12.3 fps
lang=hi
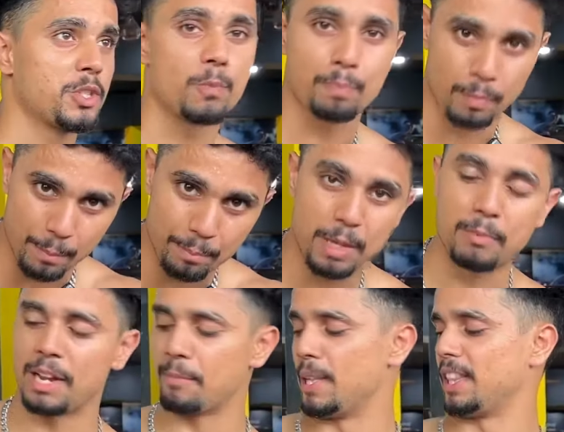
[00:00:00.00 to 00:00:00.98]
में जो पंपिंग
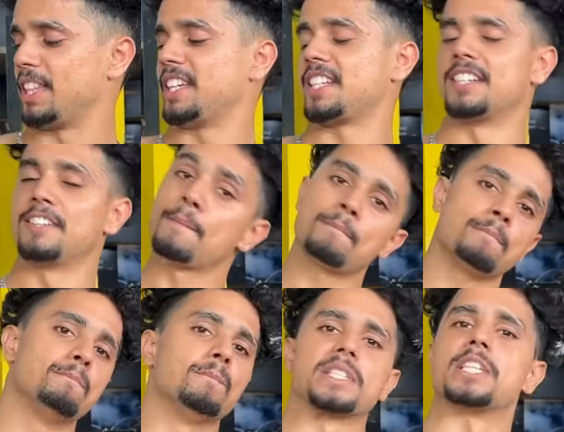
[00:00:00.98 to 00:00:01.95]
भाई मिलती है ना
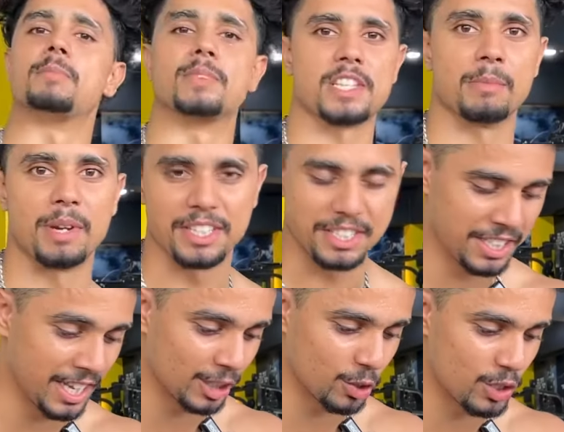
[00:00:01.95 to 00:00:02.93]
मज़े ही मज़े भाई
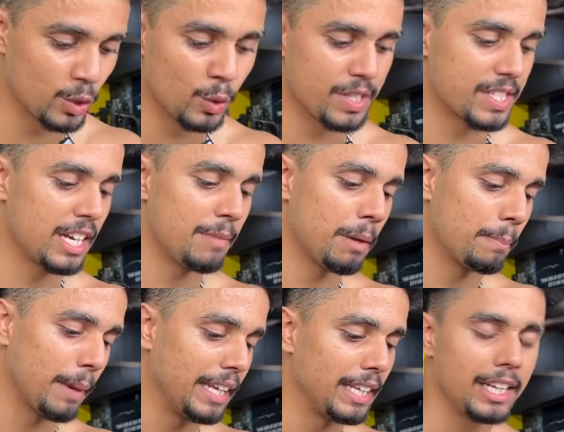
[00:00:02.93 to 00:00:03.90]
ठीक है तो चलो इसका मैं
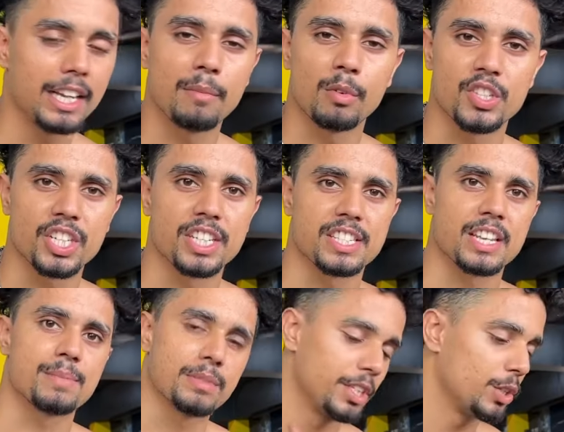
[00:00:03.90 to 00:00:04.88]
बाइंग लिंक आपको नीचे
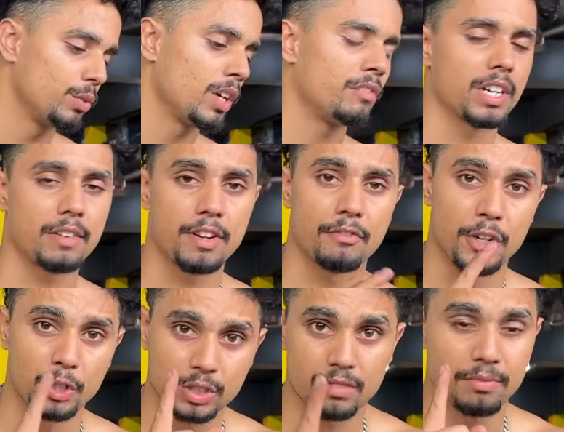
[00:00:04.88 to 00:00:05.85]
डिस्क्रिप्शन दे दूंगा फटाफट
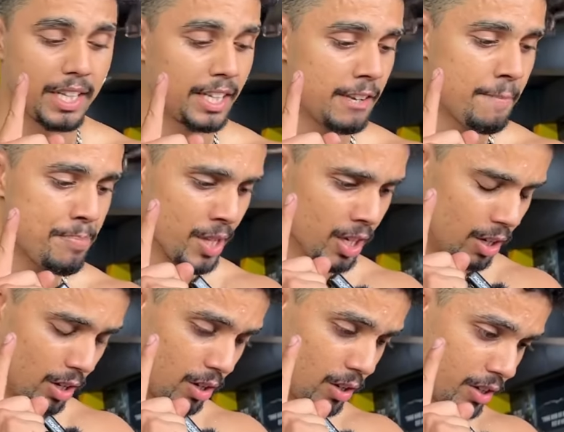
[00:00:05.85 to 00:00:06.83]
वीडियो की तरफ बढ़ेंगे
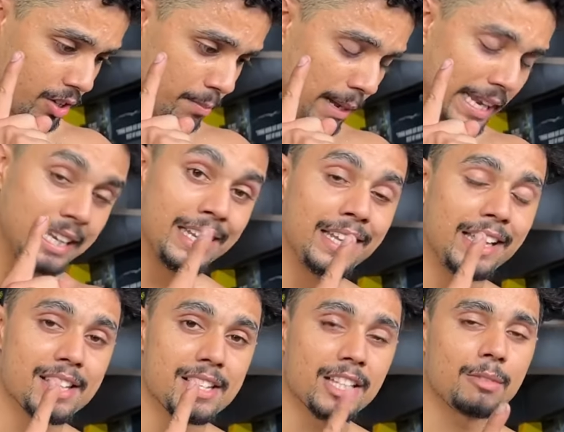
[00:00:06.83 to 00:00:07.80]
और बाइंग लिंक
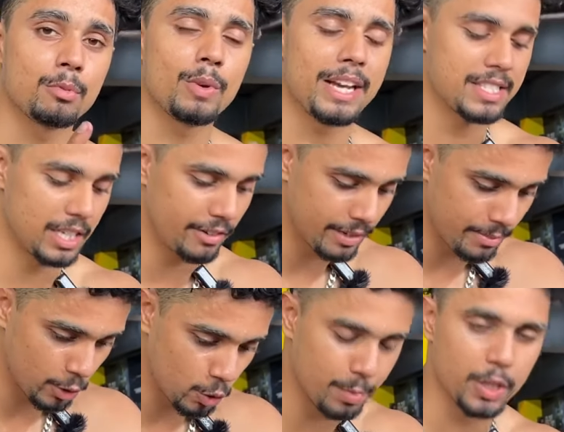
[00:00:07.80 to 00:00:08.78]
के साथ आपको गाइज ये वाला
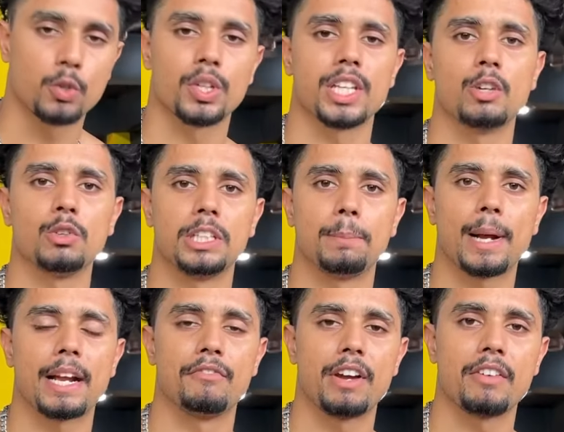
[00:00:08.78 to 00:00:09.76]
मैं कूपन कोड दे रहा हूँ
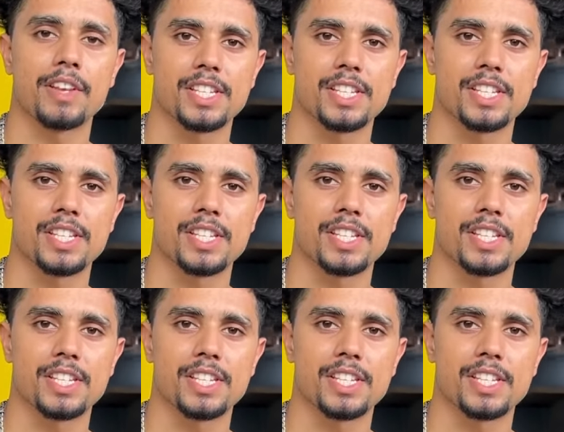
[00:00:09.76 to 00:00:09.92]
दीपक एम फाइव